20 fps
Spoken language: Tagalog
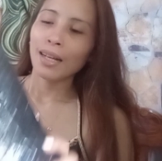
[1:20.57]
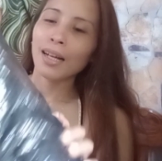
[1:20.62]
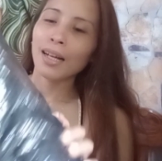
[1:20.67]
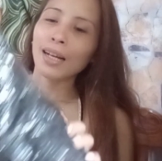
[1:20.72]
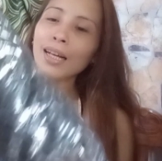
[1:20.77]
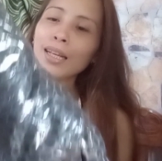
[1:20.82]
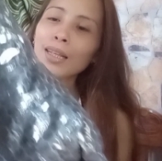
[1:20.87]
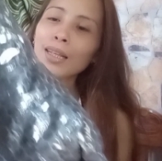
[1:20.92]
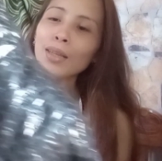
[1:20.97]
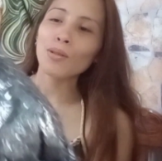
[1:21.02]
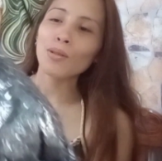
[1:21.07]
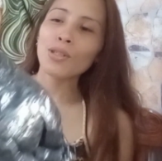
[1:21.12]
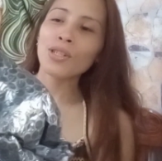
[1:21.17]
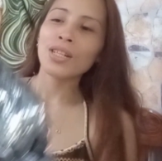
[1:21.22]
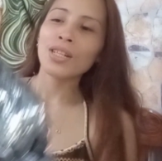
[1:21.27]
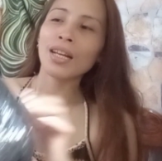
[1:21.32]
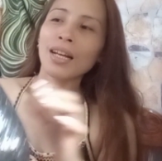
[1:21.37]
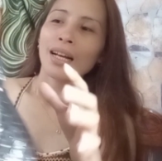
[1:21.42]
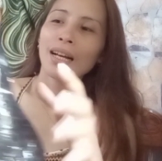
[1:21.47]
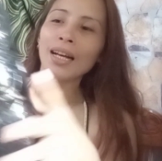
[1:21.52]
Ito siya.
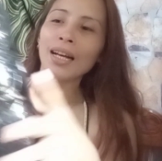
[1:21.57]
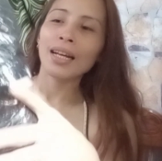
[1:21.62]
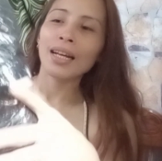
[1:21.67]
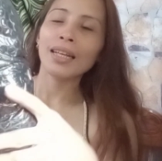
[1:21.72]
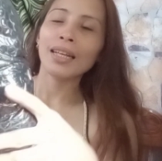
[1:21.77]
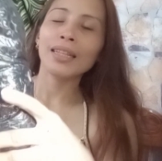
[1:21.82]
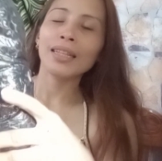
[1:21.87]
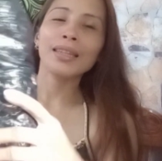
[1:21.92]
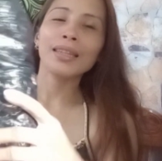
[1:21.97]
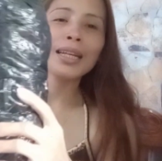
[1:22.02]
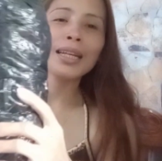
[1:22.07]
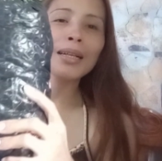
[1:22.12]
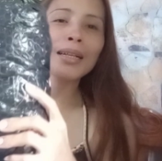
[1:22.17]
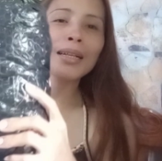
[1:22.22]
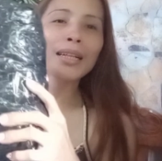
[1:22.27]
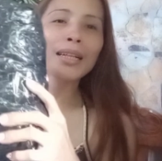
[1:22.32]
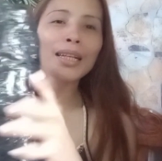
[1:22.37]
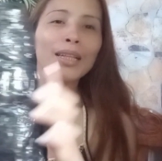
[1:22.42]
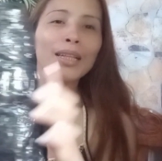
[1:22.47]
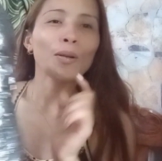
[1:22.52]
I think ito
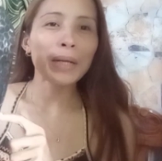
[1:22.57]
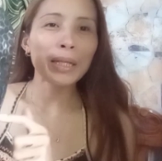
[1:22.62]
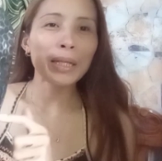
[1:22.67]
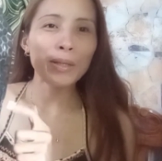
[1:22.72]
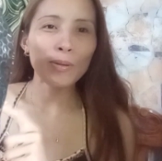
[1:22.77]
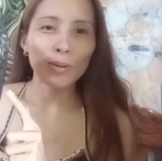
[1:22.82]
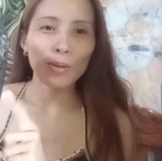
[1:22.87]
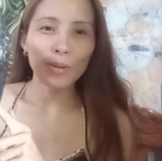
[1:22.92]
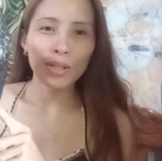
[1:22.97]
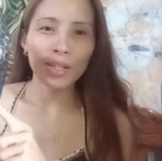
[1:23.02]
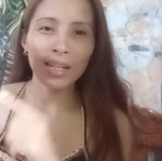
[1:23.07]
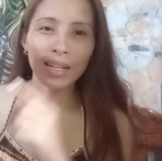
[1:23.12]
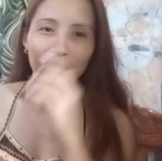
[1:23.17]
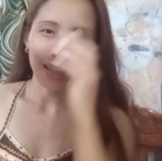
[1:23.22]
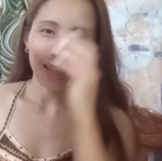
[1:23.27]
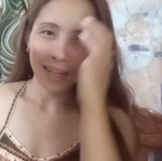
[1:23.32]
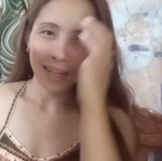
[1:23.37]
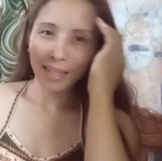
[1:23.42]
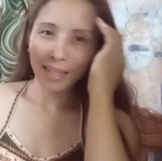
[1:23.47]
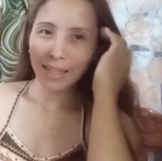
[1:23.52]
pasok to siya,
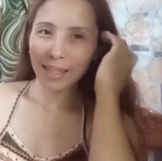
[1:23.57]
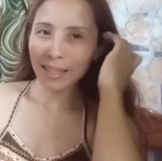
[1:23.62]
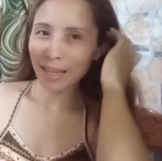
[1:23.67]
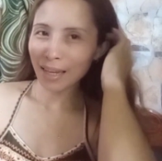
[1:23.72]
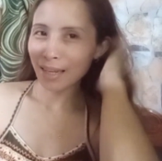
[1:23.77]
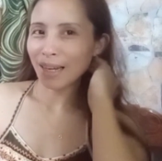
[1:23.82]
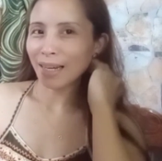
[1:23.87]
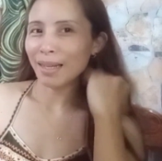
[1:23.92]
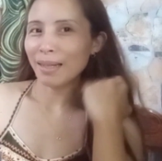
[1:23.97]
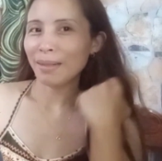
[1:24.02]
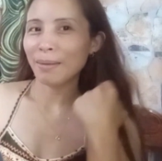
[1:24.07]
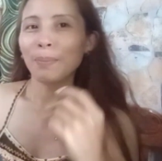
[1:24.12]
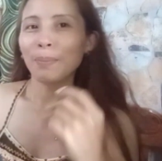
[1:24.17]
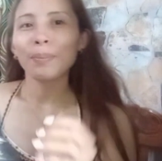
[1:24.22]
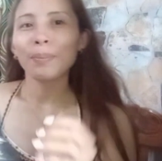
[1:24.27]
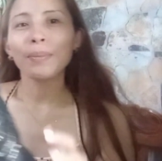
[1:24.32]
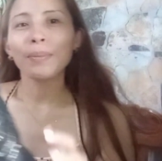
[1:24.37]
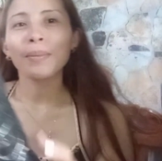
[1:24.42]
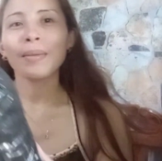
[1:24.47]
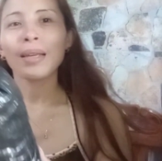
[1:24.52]
guys. Ayan.
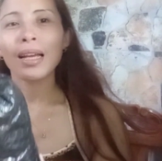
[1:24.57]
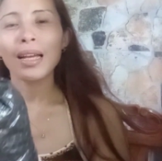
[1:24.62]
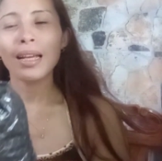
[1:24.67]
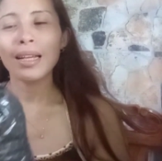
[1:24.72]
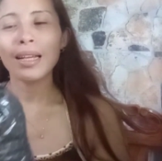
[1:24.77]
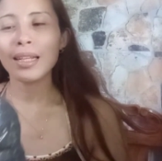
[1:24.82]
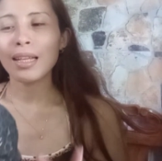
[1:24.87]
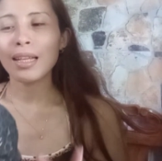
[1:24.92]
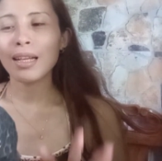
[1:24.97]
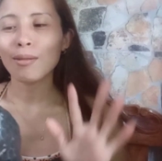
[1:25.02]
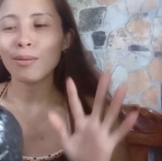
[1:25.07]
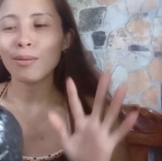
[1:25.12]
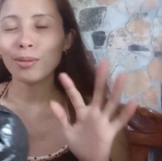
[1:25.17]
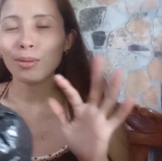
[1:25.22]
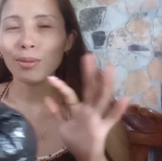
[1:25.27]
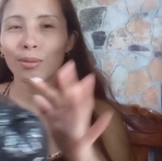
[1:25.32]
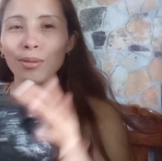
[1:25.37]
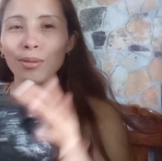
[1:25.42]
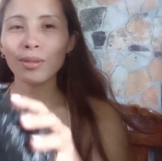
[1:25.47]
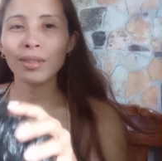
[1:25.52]
Hindi ako
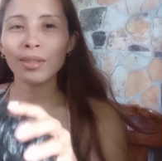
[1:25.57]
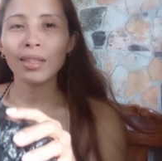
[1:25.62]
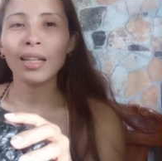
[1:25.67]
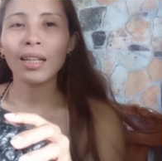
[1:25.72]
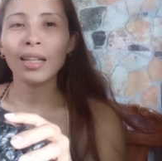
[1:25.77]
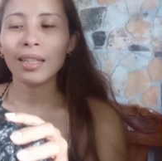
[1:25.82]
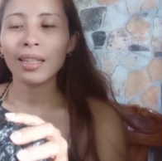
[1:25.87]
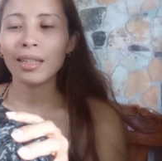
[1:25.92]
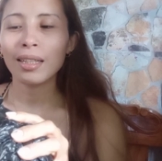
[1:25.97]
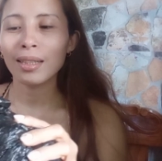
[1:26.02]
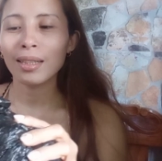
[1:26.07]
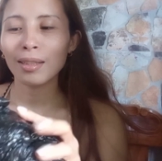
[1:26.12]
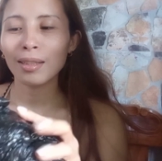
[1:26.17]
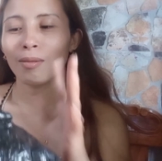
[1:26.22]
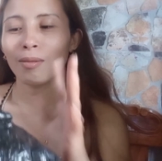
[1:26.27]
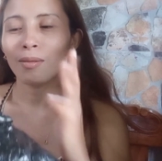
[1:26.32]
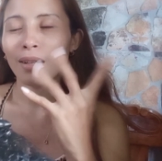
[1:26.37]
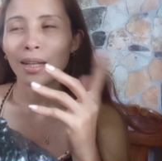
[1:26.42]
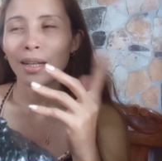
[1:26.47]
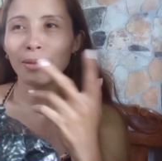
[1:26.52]
totally,
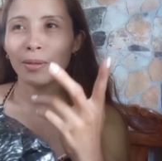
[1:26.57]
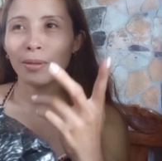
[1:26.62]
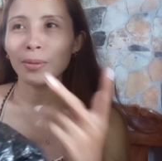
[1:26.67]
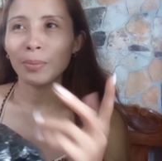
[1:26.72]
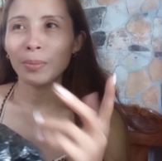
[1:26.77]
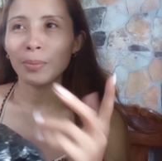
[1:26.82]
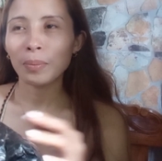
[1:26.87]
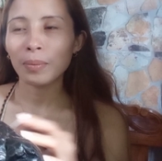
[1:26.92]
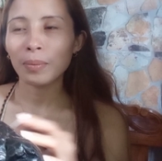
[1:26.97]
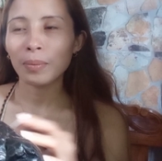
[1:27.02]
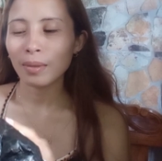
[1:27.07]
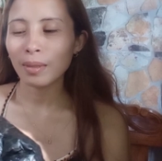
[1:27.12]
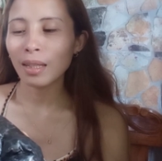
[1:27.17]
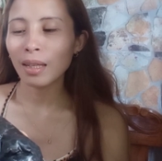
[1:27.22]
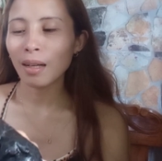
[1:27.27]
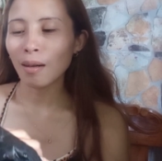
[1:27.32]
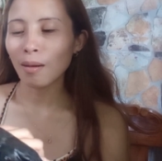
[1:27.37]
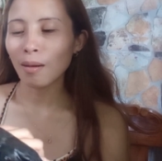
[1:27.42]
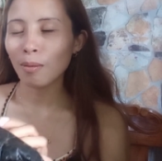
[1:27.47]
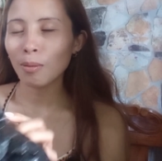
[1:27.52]
ano, hindi
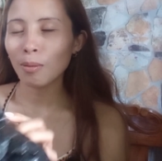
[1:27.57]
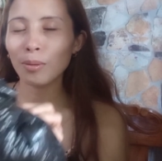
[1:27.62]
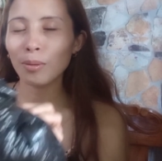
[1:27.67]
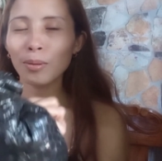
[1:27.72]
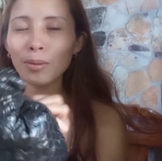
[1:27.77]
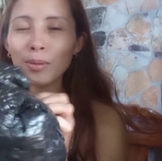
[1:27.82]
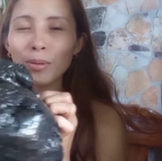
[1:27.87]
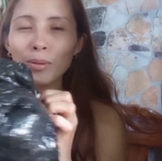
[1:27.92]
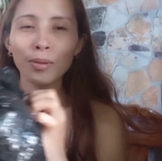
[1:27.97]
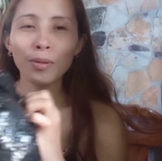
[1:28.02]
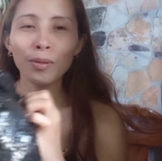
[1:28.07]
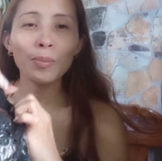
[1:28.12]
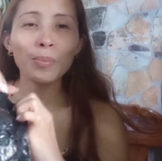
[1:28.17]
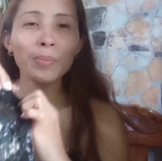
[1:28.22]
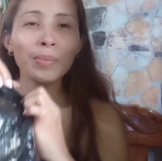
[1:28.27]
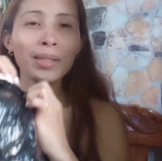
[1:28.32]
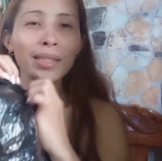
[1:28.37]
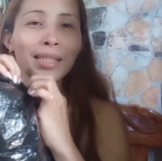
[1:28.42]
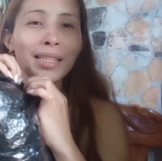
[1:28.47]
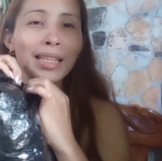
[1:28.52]
ako
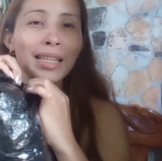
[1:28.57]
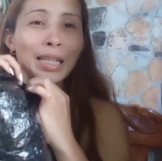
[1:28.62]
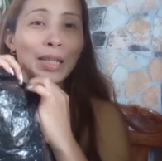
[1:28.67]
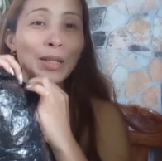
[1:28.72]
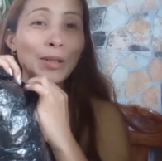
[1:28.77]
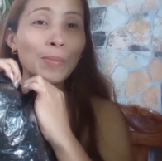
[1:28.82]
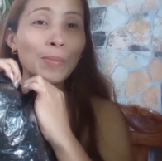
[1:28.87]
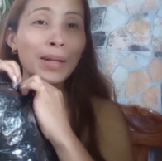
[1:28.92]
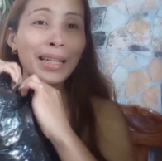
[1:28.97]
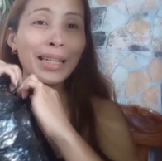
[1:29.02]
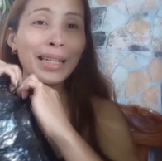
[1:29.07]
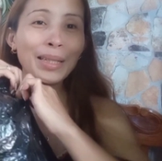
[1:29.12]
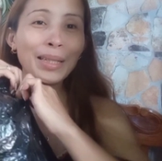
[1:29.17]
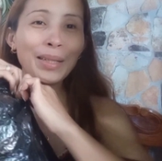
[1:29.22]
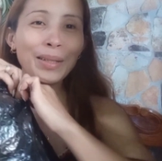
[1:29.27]
kumbinsido ba dito